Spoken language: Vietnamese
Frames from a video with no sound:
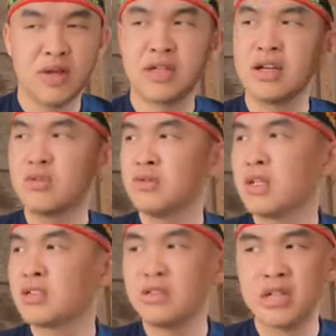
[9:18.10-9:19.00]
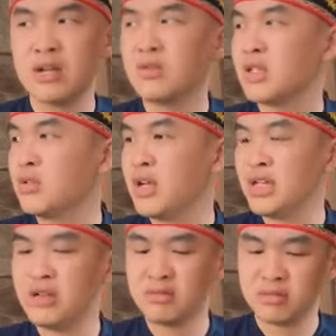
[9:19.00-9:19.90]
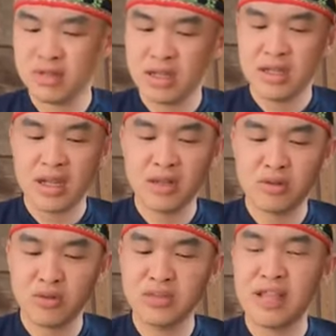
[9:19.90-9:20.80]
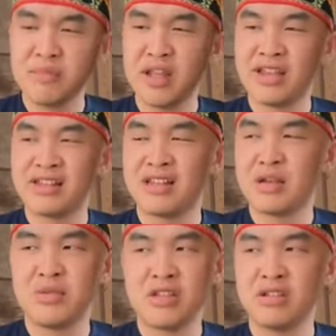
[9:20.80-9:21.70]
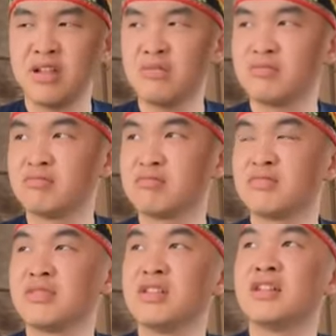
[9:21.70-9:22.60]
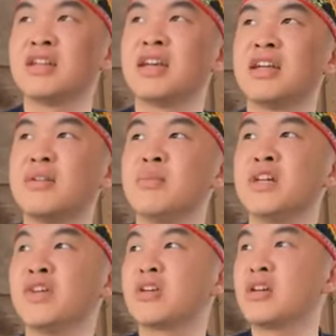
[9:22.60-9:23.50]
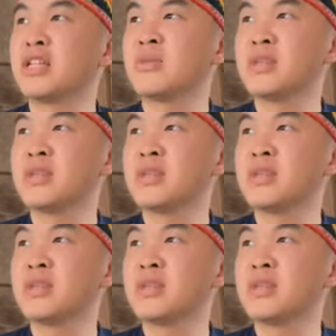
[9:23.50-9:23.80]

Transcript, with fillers: không phải các cụ là cứ các cụ là đúng hết đâu ăn cốm rắm này là mỹ sư đâu ăn này mơ phải coi